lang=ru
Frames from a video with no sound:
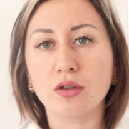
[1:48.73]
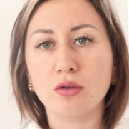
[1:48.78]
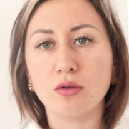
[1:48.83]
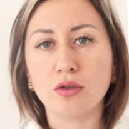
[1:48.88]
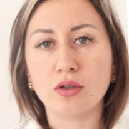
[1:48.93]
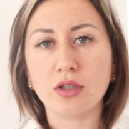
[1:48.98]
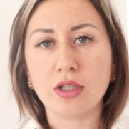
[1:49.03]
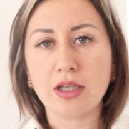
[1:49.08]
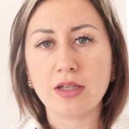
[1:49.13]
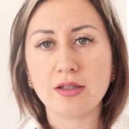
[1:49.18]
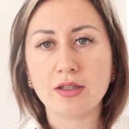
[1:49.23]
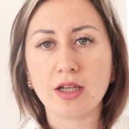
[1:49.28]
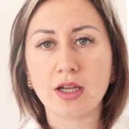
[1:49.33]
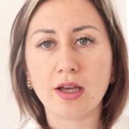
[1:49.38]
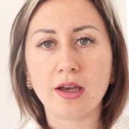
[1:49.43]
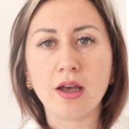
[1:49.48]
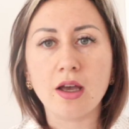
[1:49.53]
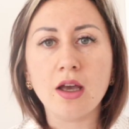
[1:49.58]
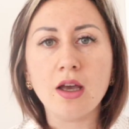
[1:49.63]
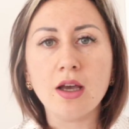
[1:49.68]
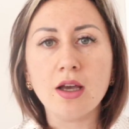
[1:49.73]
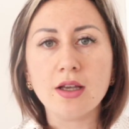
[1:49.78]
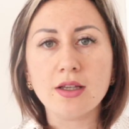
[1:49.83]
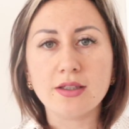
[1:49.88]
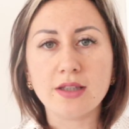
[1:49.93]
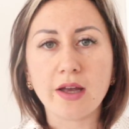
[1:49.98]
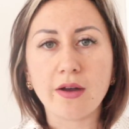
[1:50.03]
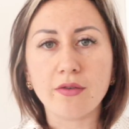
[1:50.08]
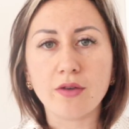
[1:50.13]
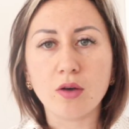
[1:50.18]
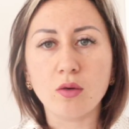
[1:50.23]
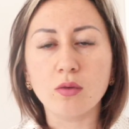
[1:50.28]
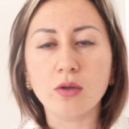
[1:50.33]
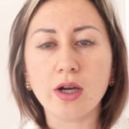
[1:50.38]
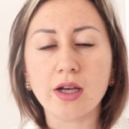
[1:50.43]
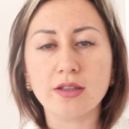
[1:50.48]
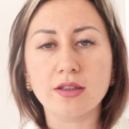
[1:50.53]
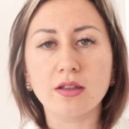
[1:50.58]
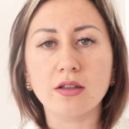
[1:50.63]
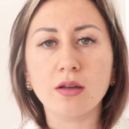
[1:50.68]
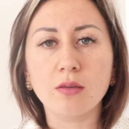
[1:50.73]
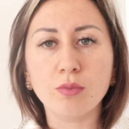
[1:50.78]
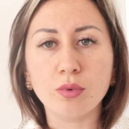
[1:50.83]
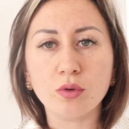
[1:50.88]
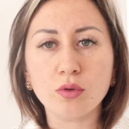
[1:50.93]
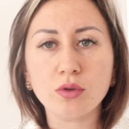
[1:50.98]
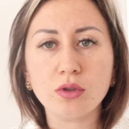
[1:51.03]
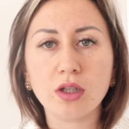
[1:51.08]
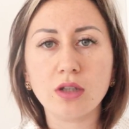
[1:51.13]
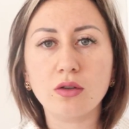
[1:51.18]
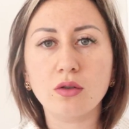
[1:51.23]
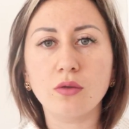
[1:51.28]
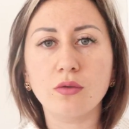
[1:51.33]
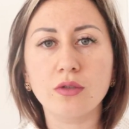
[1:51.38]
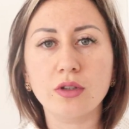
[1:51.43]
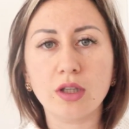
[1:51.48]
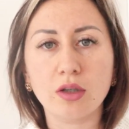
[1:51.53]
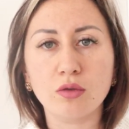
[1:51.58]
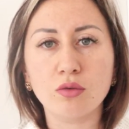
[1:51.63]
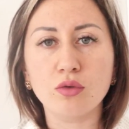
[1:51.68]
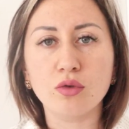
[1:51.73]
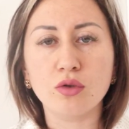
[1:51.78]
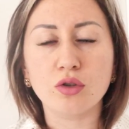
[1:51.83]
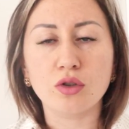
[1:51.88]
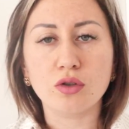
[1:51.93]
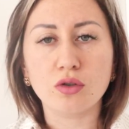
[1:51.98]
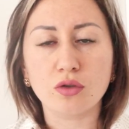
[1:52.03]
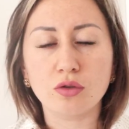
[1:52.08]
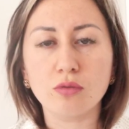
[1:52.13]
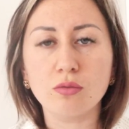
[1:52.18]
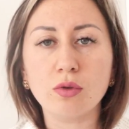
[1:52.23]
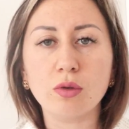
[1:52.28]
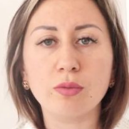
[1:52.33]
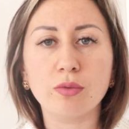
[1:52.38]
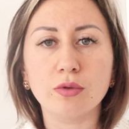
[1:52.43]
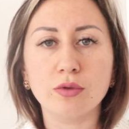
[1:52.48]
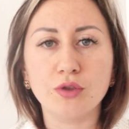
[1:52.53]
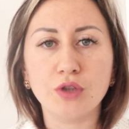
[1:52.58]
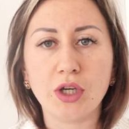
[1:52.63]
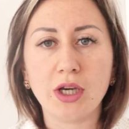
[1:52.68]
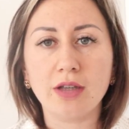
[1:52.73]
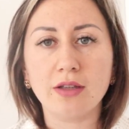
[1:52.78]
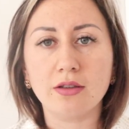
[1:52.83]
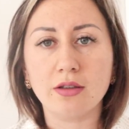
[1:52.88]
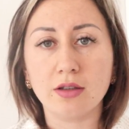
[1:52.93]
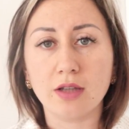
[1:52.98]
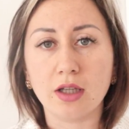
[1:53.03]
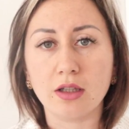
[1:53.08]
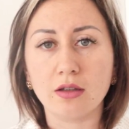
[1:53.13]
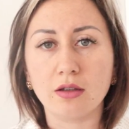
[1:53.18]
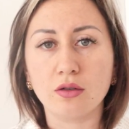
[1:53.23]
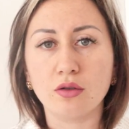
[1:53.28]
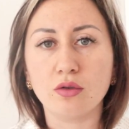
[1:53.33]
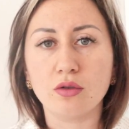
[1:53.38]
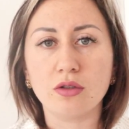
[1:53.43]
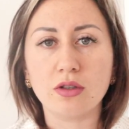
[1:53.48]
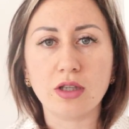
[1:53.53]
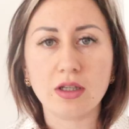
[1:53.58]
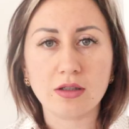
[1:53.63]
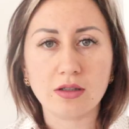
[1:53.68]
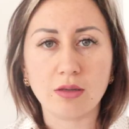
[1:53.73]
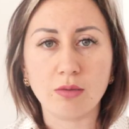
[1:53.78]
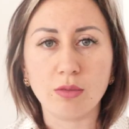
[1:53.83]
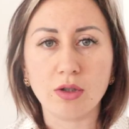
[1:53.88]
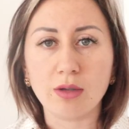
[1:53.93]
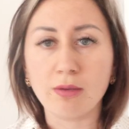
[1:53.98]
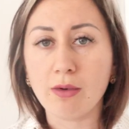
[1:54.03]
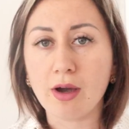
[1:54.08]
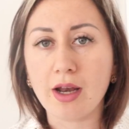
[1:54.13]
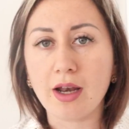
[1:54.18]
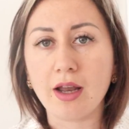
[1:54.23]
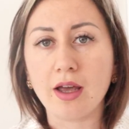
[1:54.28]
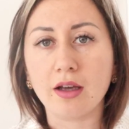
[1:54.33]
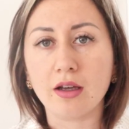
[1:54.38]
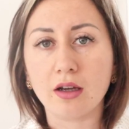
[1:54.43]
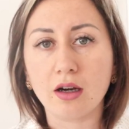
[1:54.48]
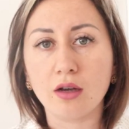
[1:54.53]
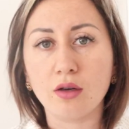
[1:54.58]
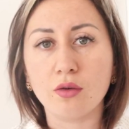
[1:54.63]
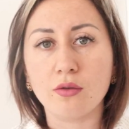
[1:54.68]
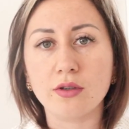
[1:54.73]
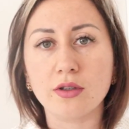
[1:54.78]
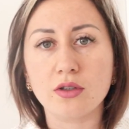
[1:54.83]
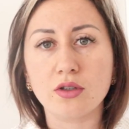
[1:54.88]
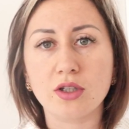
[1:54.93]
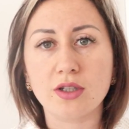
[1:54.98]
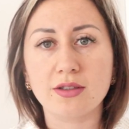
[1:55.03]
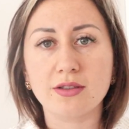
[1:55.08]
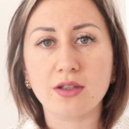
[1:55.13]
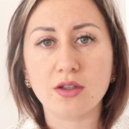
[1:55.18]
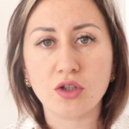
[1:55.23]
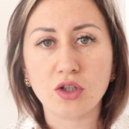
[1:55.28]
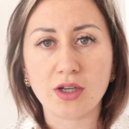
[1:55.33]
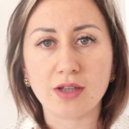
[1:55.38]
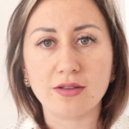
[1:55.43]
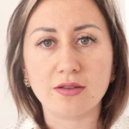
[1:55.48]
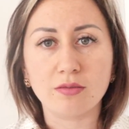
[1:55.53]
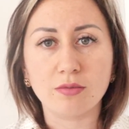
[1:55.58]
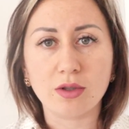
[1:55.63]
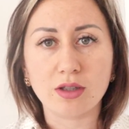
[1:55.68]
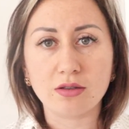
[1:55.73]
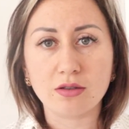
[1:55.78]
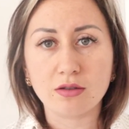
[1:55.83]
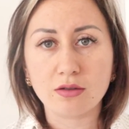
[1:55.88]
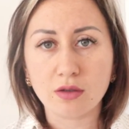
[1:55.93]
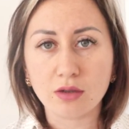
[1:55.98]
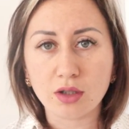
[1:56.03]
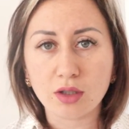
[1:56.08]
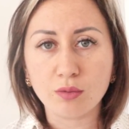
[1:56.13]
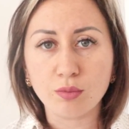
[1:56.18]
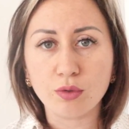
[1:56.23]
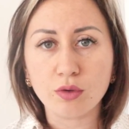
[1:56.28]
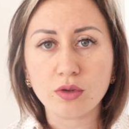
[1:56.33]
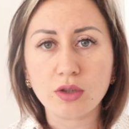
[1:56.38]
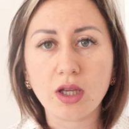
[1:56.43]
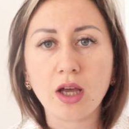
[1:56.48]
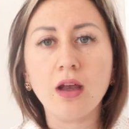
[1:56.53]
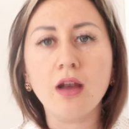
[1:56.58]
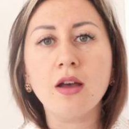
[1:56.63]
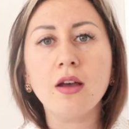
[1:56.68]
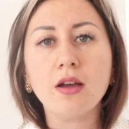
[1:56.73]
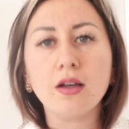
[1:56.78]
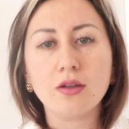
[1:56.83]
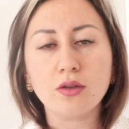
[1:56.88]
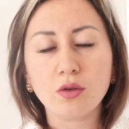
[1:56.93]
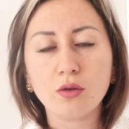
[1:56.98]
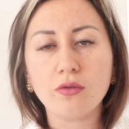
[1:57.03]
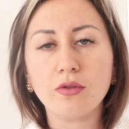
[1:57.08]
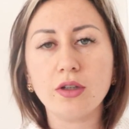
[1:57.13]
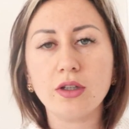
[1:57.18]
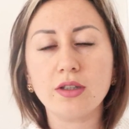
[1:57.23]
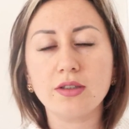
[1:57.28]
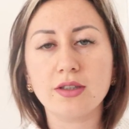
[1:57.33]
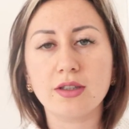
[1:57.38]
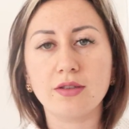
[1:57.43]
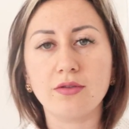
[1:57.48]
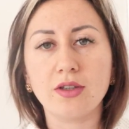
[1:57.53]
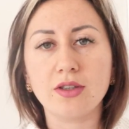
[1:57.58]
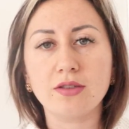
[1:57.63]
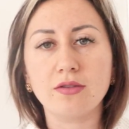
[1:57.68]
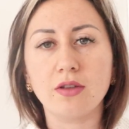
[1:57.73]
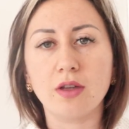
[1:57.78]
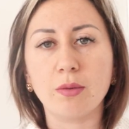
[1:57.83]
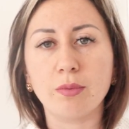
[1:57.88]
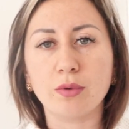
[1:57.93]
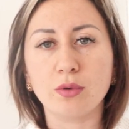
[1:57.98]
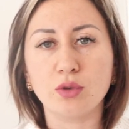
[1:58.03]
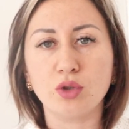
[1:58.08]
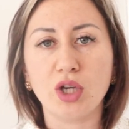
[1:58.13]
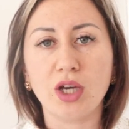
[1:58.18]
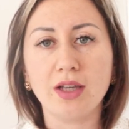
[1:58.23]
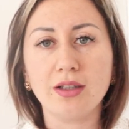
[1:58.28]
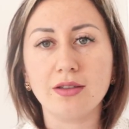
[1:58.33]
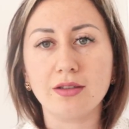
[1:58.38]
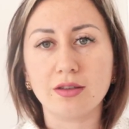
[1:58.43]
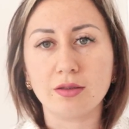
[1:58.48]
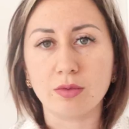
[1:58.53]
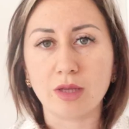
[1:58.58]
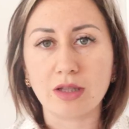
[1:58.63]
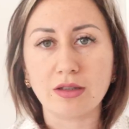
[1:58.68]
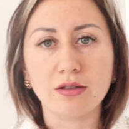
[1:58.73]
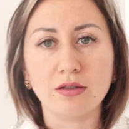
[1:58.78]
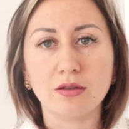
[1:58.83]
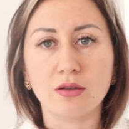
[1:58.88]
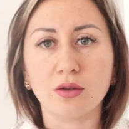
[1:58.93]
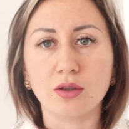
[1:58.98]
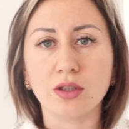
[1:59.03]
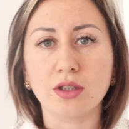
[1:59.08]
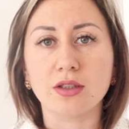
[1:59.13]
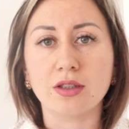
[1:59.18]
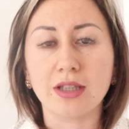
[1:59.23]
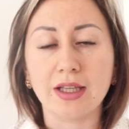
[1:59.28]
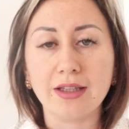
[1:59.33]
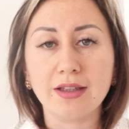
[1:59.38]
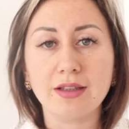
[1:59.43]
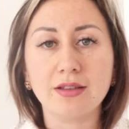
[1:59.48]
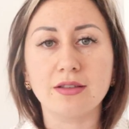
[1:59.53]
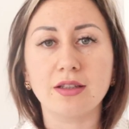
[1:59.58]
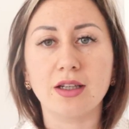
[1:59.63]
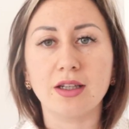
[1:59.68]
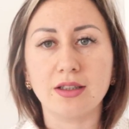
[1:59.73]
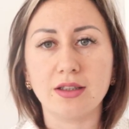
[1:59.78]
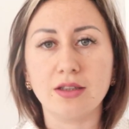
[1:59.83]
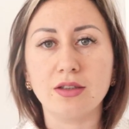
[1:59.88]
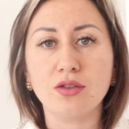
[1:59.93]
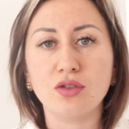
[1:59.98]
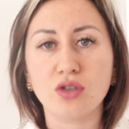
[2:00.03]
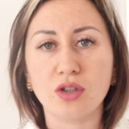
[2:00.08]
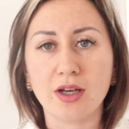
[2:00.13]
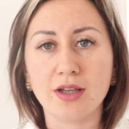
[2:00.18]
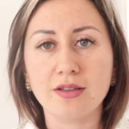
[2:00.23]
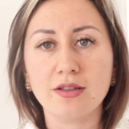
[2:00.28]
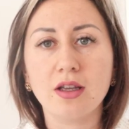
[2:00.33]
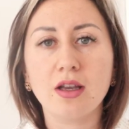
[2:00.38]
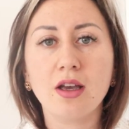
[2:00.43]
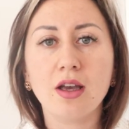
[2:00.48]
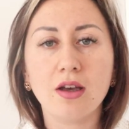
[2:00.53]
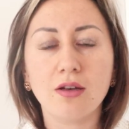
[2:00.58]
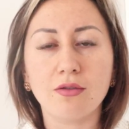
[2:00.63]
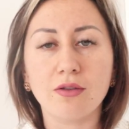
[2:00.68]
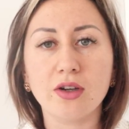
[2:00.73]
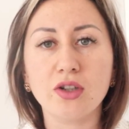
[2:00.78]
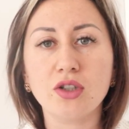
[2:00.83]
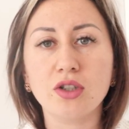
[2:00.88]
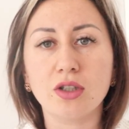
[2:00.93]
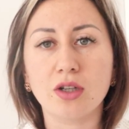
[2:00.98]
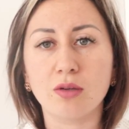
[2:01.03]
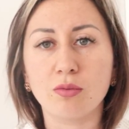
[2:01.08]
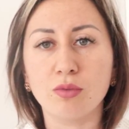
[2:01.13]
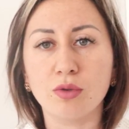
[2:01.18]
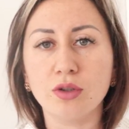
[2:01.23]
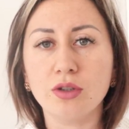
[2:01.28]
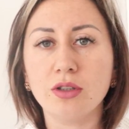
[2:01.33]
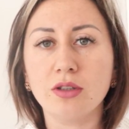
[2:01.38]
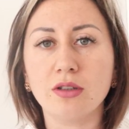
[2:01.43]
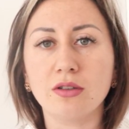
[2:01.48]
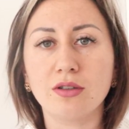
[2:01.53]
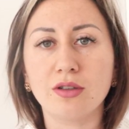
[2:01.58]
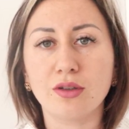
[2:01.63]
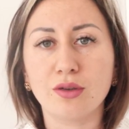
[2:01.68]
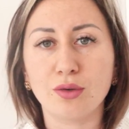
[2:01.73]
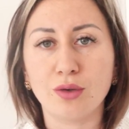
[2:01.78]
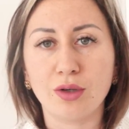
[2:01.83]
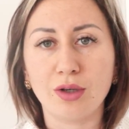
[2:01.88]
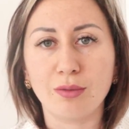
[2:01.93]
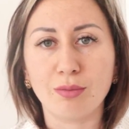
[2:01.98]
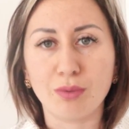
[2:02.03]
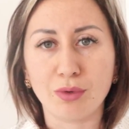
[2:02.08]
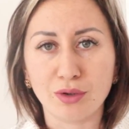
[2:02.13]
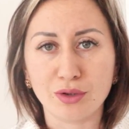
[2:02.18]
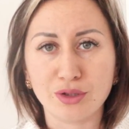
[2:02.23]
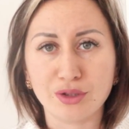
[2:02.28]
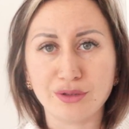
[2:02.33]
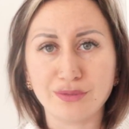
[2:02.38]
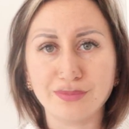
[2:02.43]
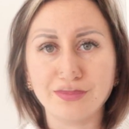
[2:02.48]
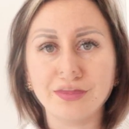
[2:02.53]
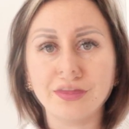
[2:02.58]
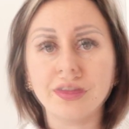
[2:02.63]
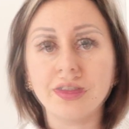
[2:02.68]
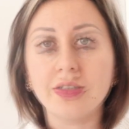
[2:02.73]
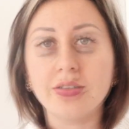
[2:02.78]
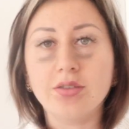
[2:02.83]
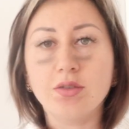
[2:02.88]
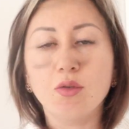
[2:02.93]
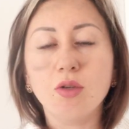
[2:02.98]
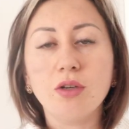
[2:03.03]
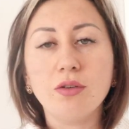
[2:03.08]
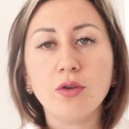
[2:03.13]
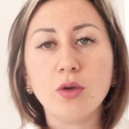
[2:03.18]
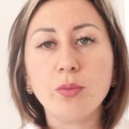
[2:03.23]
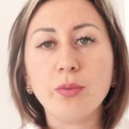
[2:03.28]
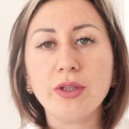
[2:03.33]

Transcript: То есть если ставка указана бруто, то вы такую же сумму получаете нета. То есть если минимальная краевая сейчас за час 17 злотых бруто, то вы, соответственно, получаете 17 злотых нета за один час вашей работы на территории Польши. Нулевой